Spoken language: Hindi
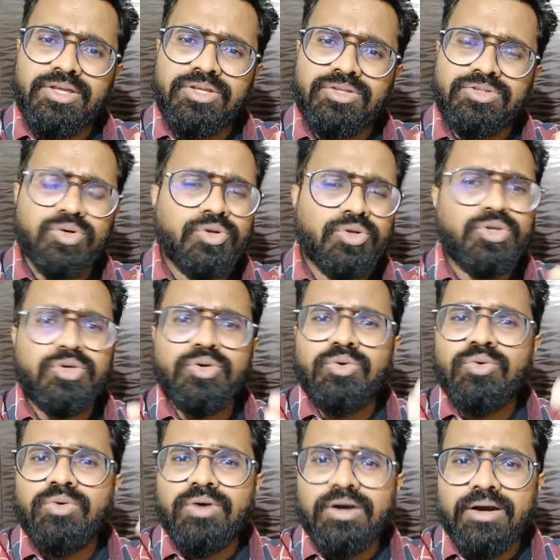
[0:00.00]
तो
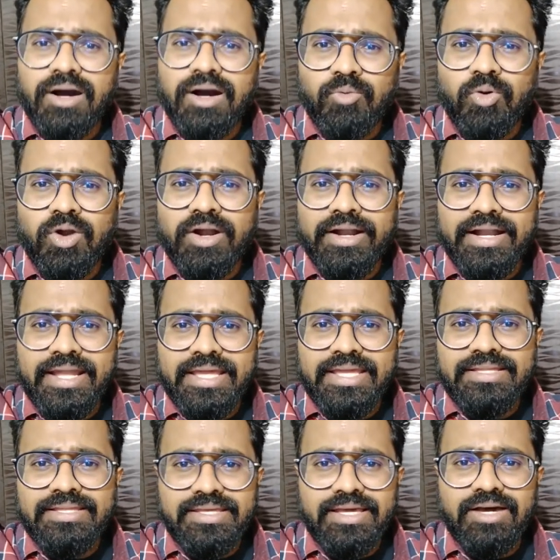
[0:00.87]
क्यों अवार्ड
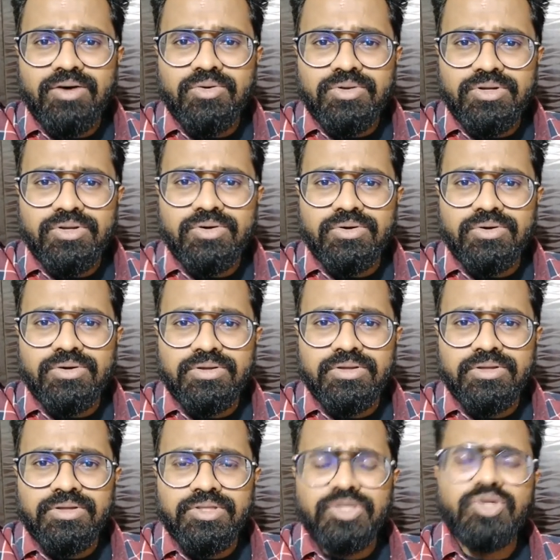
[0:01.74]
नहीं दिया उनको
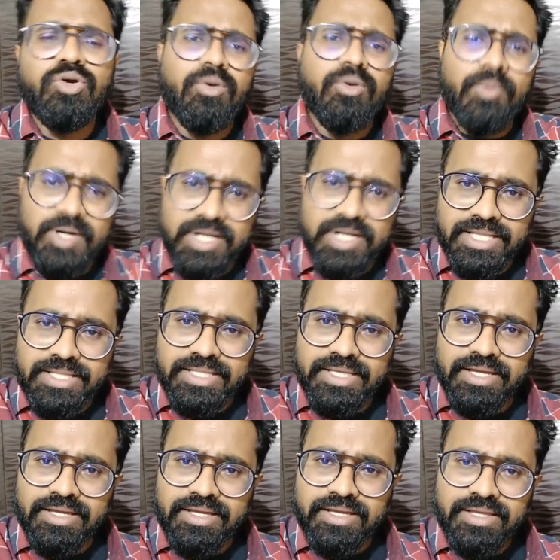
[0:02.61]
क्यों अवार्ड नहीं
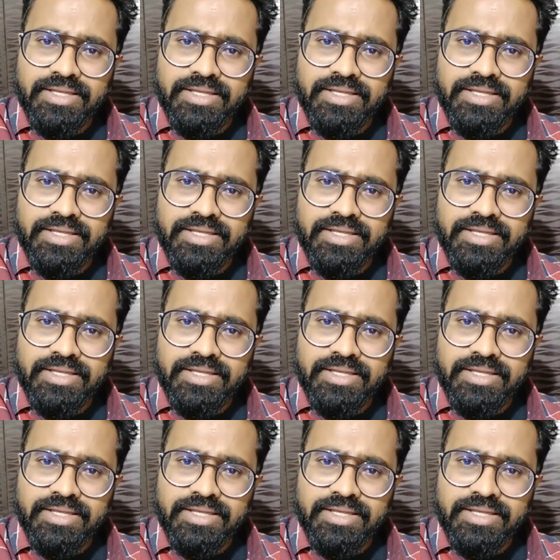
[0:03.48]
दिया